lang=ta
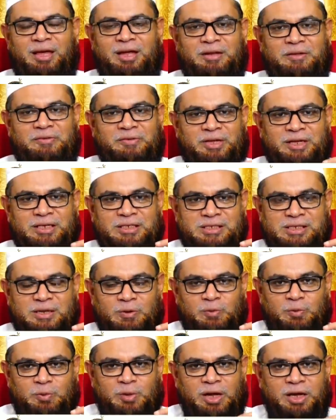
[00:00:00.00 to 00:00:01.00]
எனவே
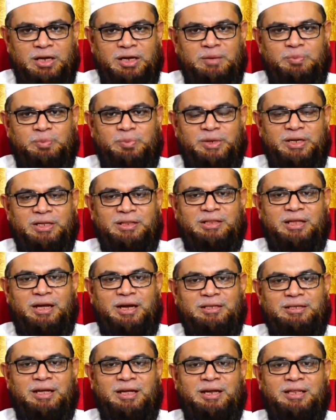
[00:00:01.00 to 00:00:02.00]
ஷவ்வாலில்
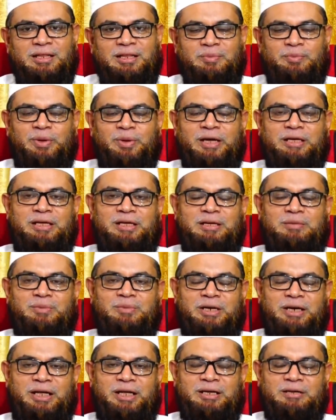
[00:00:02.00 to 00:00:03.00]
பிடித்தால்தான் அந்த பாக்கியம்
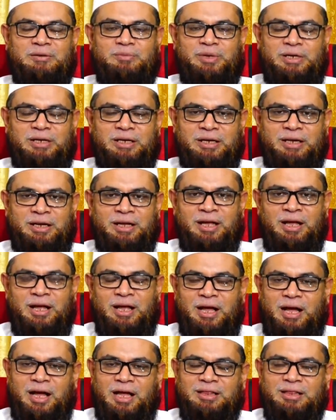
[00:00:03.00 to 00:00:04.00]
கிடைக்கும் என்ற
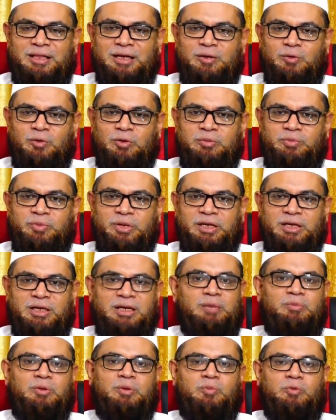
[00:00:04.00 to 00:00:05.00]
அந்த நோன்பை
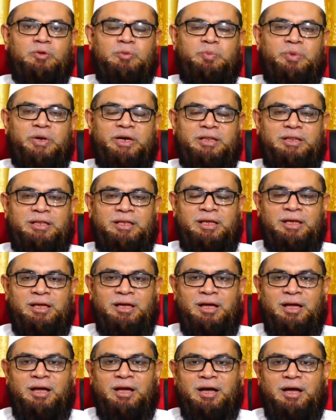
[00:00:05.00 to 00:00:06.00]
நம்ம முற்படுத்தி
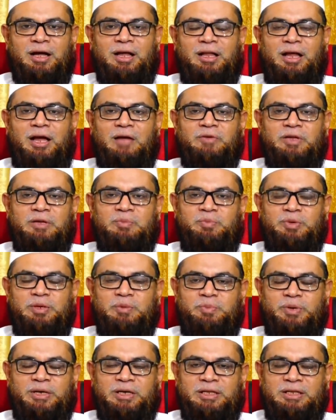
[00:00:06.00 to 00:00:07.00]
கலாவை
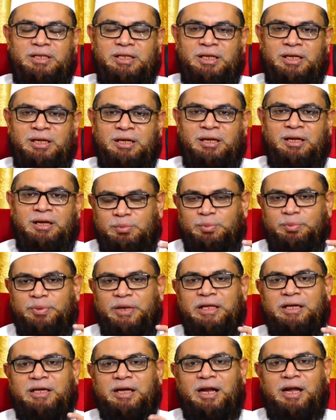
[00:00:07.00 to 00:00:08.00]
பிற்படுத்தி
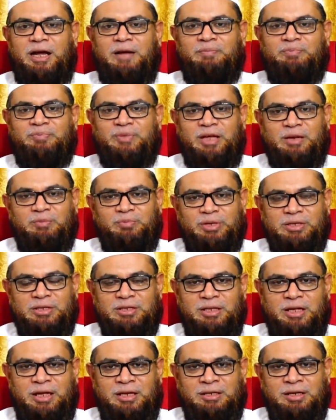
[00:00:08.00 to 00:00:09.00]
பிடிக்கலாம்
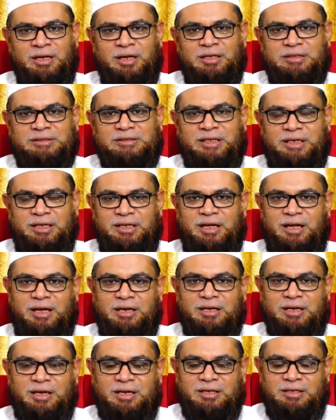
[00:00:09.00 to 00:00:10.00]
என்பதுதான்
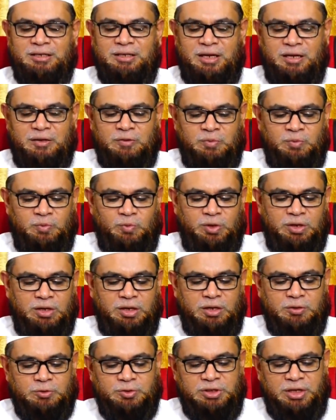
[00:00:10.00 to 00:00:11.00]
சரியான கருத்தாகும்
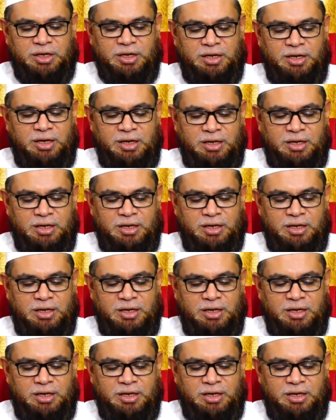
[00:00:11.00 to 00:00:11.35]
ஒல்லாஹு சால